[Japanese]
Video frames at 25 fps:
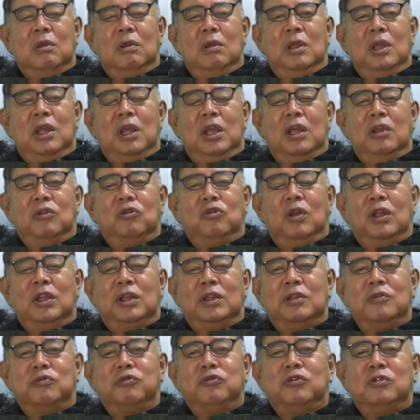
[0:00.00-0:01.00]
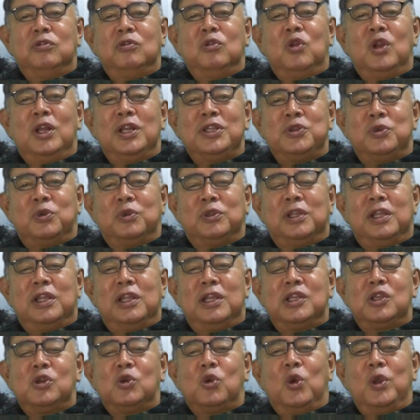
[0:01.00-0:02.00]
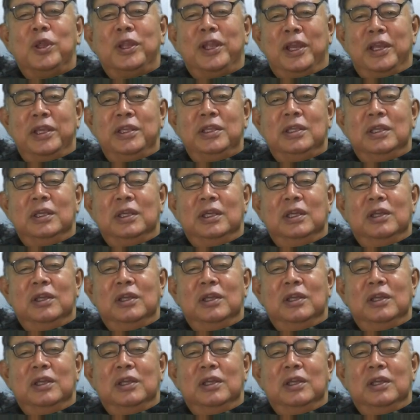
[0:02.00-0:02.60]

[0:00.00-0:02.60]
えー、そうやって普通のラジオで聞こえない